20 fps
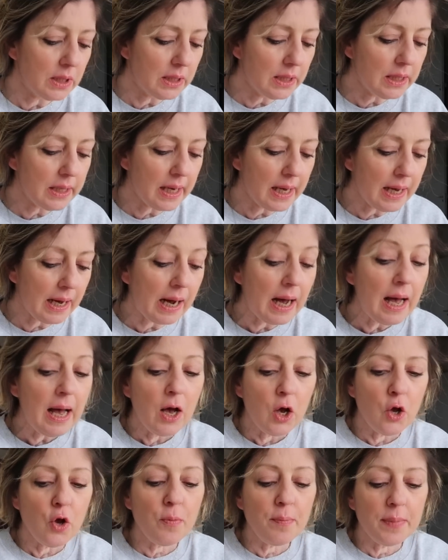di Ikea
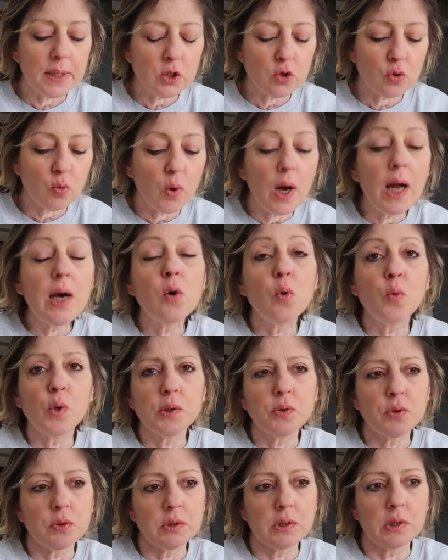e ho messo quello
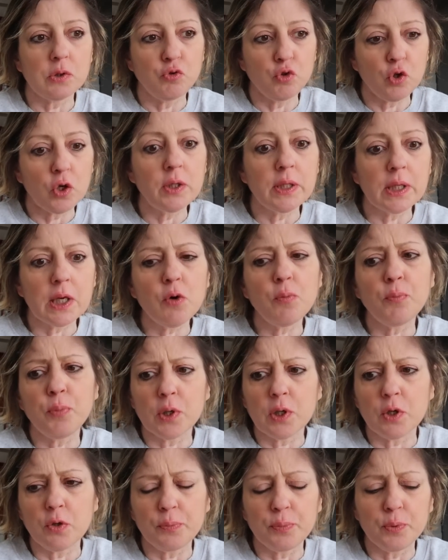quattro stagioni che è un
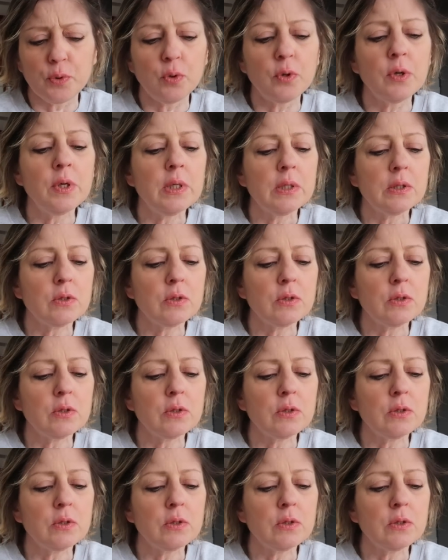pochino più